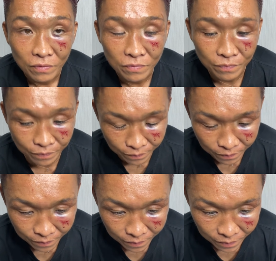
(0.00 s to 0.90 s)
う
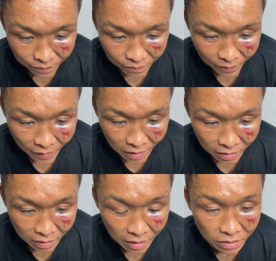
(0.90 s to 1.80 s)
ん
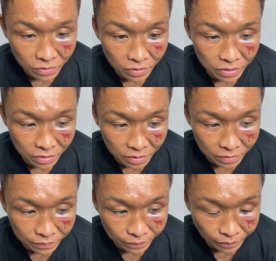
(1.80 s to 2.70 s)
竹添君
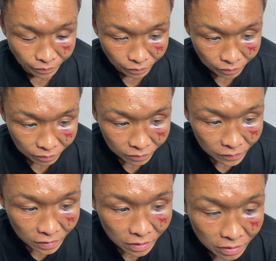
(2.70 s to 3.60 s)

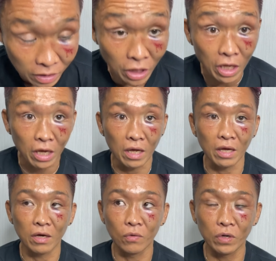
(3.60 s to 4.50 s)
なんかね
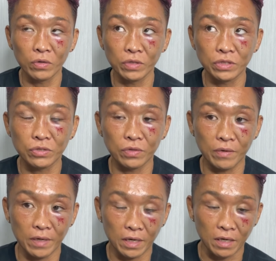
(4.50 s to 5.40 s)
俺の印象で
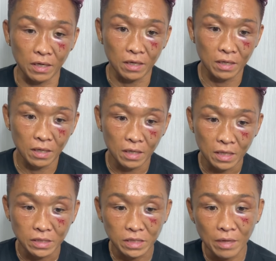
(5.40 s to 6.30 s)
は
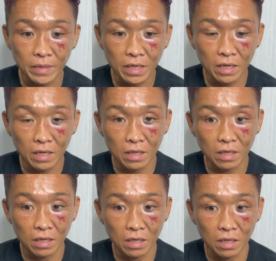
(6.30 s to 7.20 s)
スタミナ
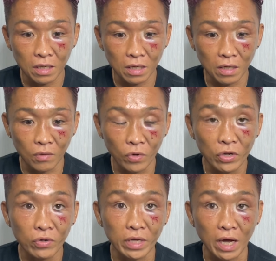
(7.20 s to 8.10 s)
俺
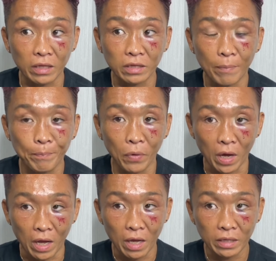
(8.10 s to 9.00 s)
よりあったっぽ
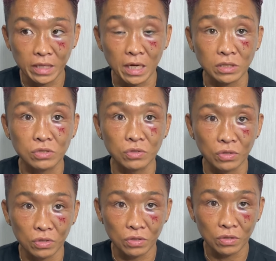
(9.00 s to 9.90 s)
い気がす
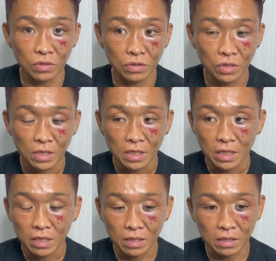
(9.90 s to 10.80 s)
る
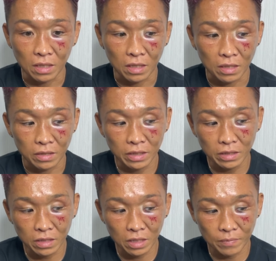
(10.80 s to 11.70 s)
なんか、
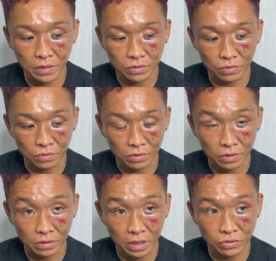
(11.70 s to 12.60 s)
インターバルの
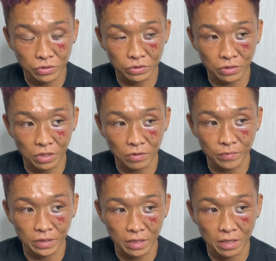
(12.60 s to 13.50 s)
竹添くんの顔を
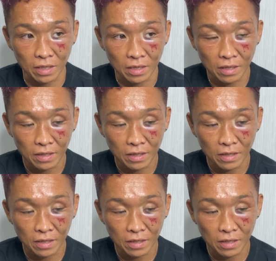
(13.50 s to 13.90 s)
見て、